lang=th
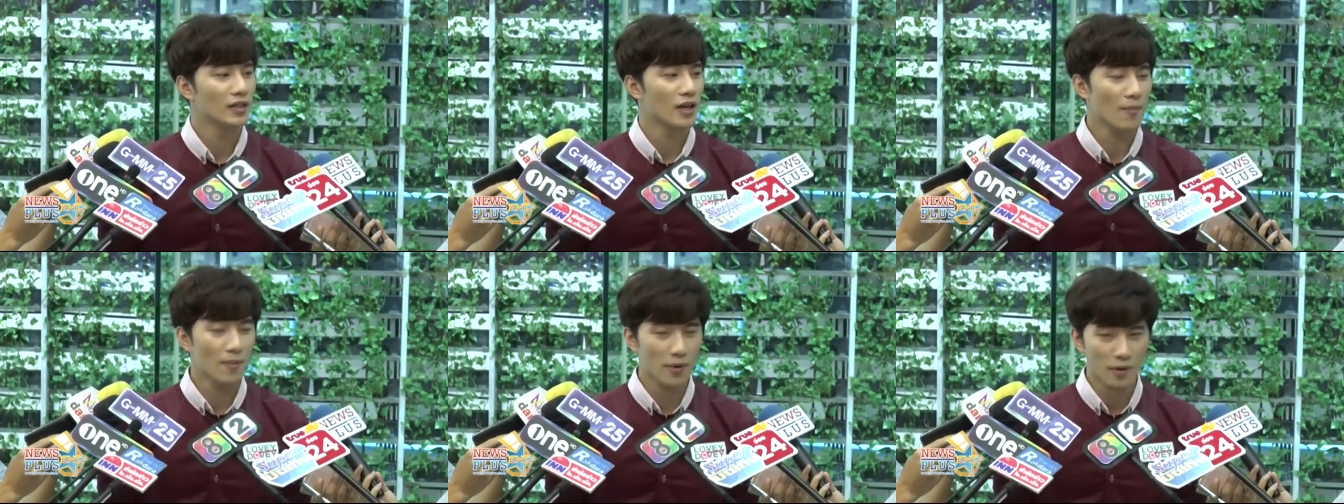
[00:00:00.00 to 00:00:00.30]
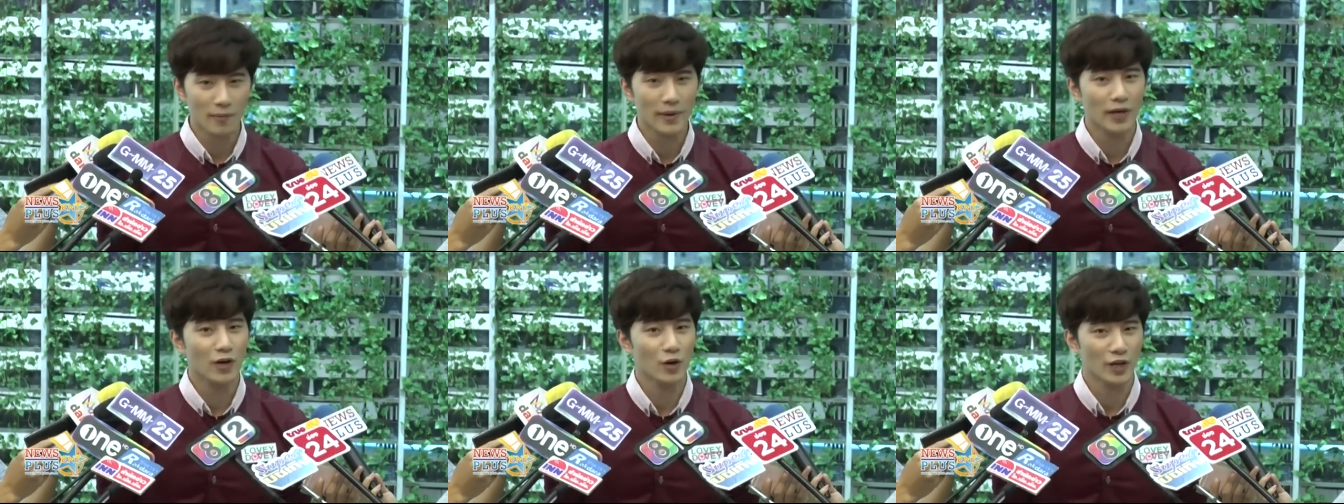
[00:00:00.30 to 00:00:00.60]
ก็ผ
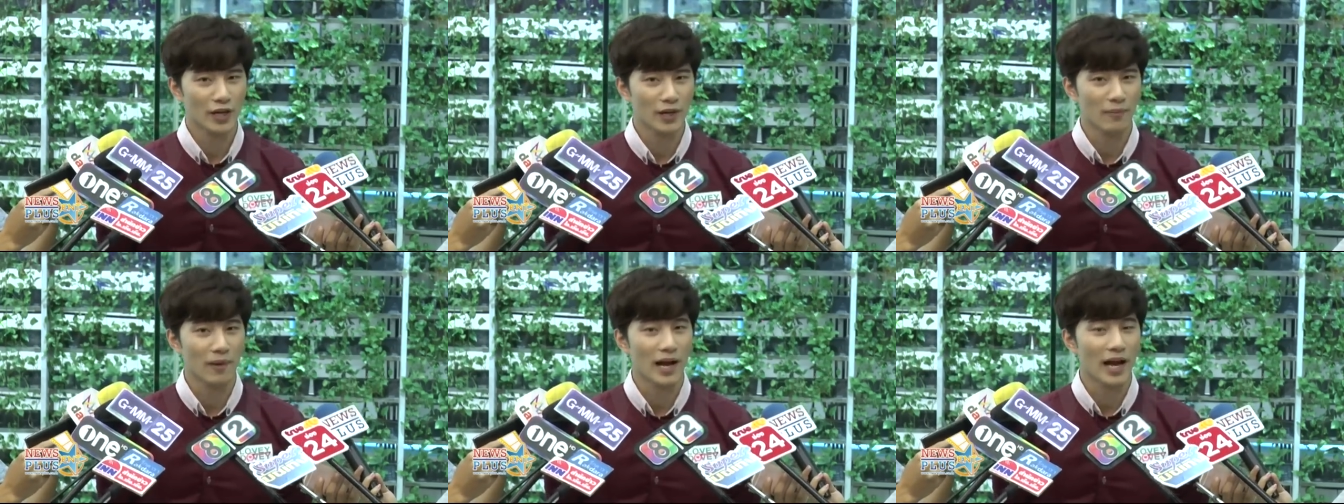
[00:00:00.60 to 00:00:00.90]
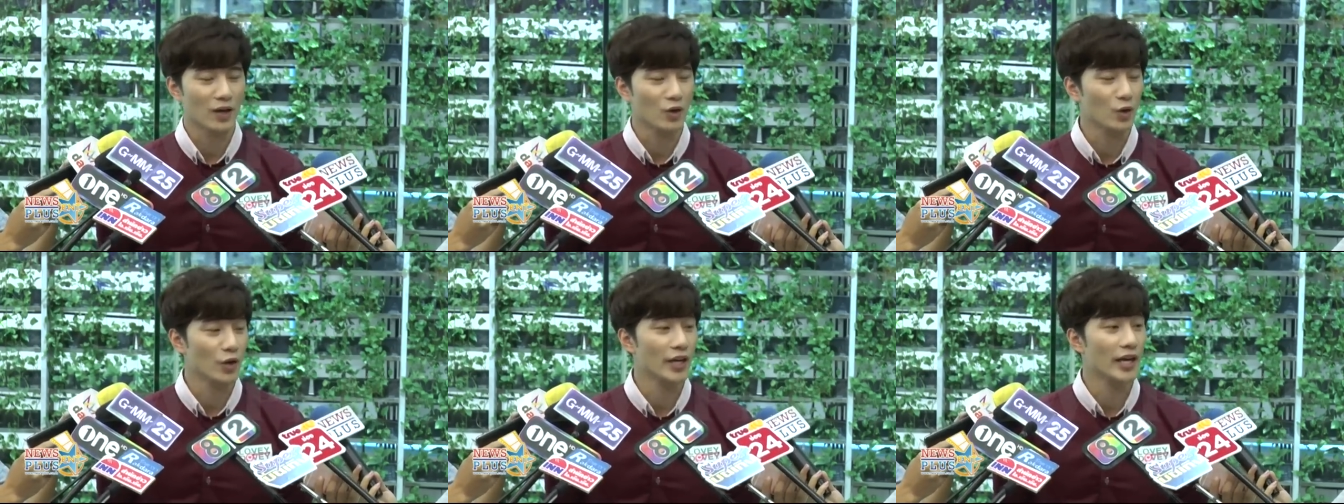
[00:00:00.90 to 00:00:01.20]
มเป็นคนทำงา
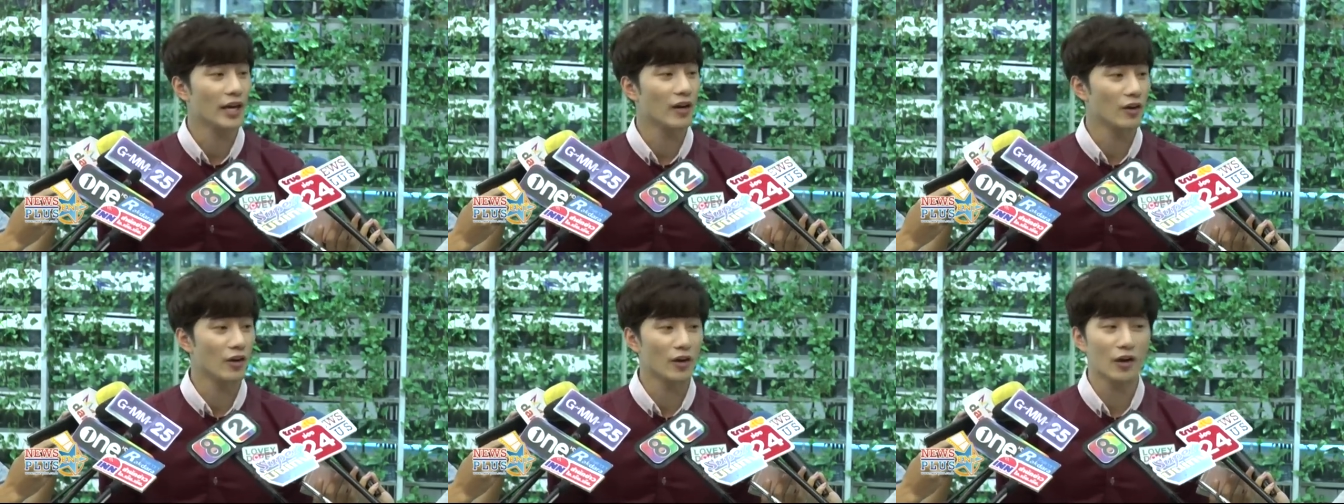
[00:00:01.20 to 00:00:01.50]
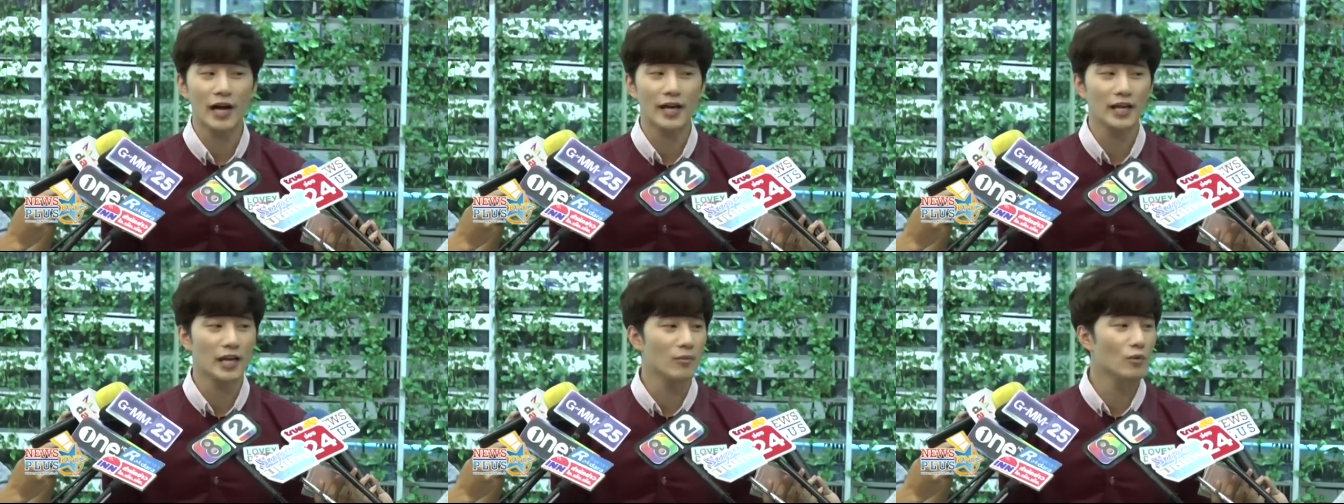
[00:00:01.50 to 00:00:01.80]
นคนเดียว แล้ว
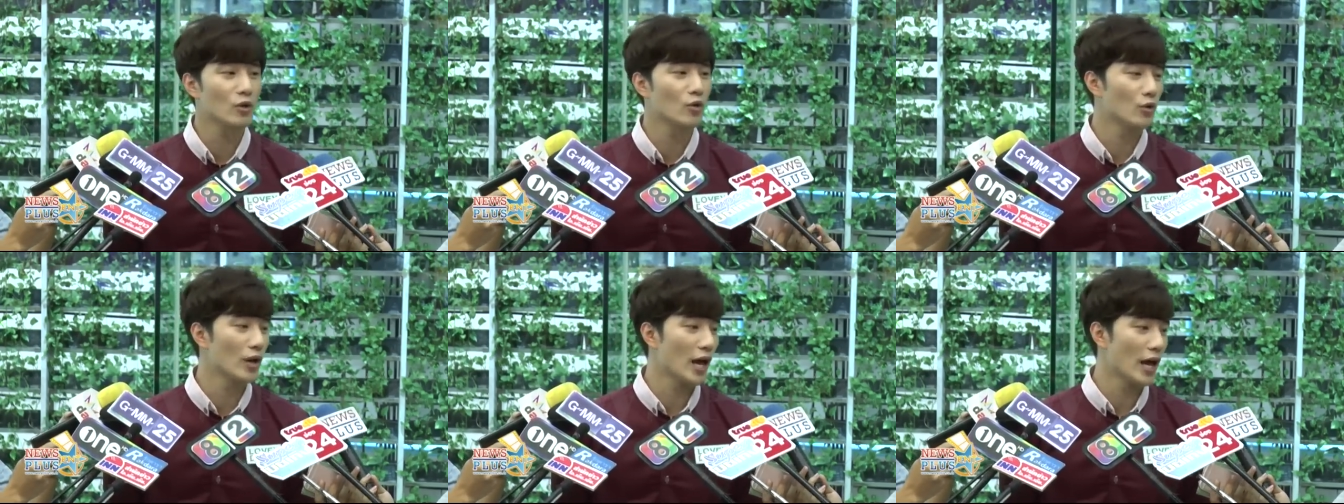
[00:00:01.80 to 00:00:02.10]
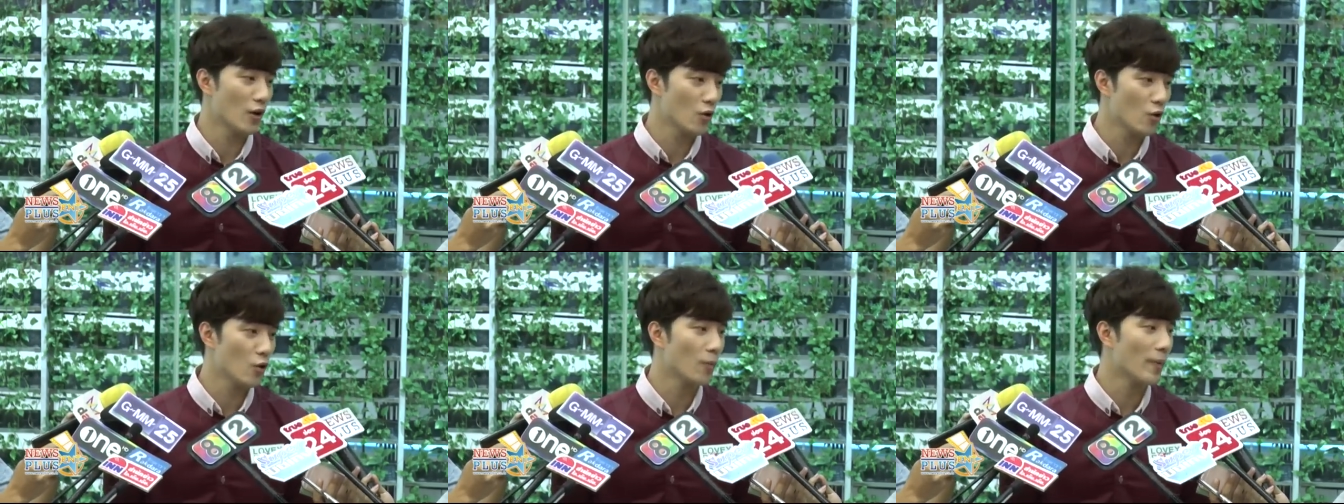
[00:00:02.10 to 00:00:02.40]
ก็ให้กิฟดูแล
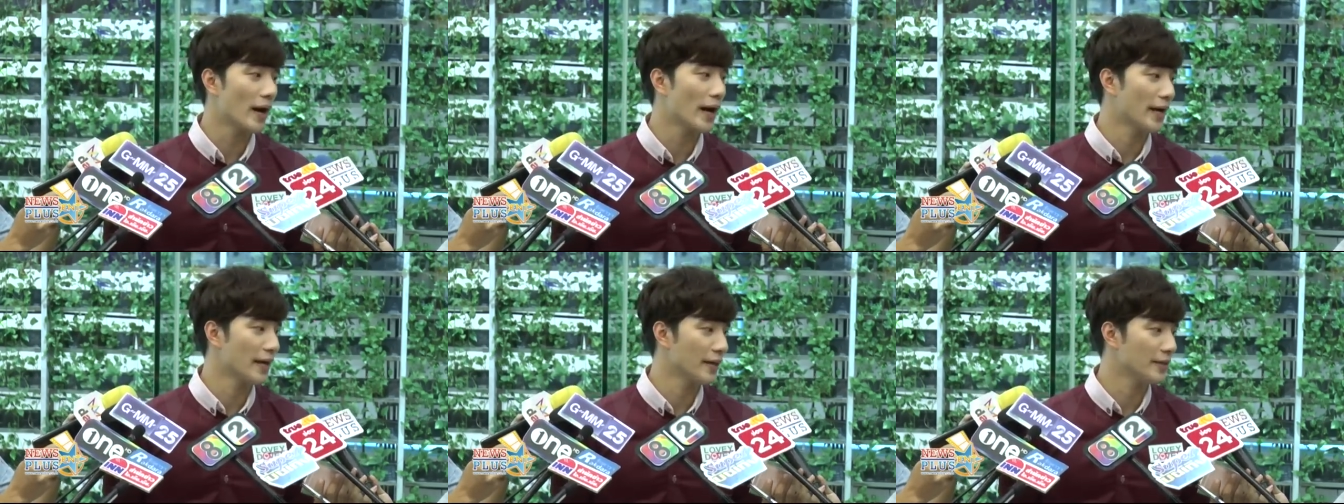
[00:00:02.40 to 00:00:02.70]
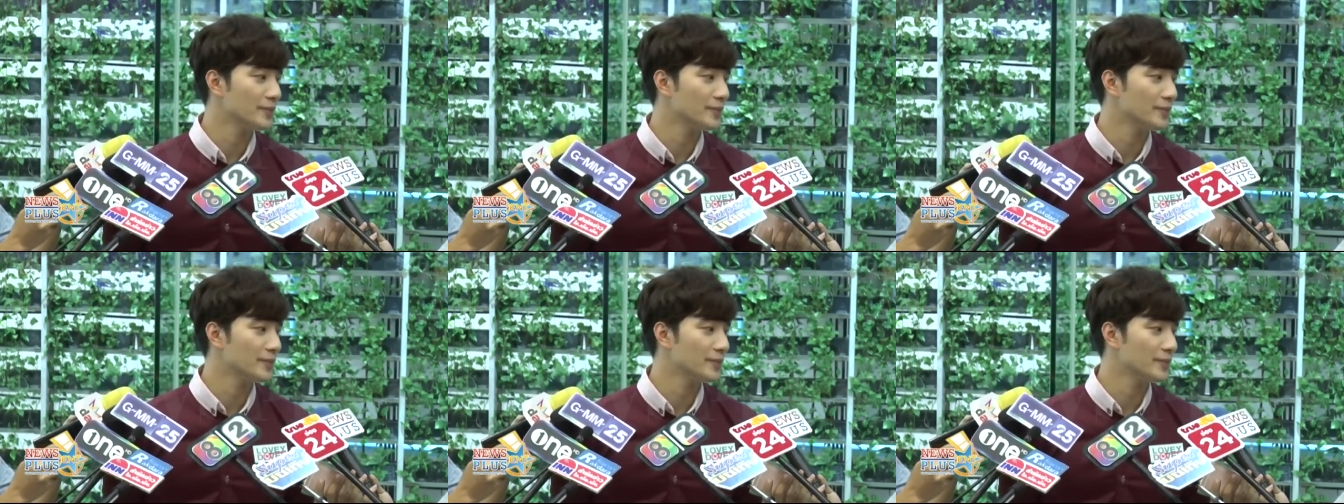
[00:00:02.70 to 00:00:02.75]
ลูกไป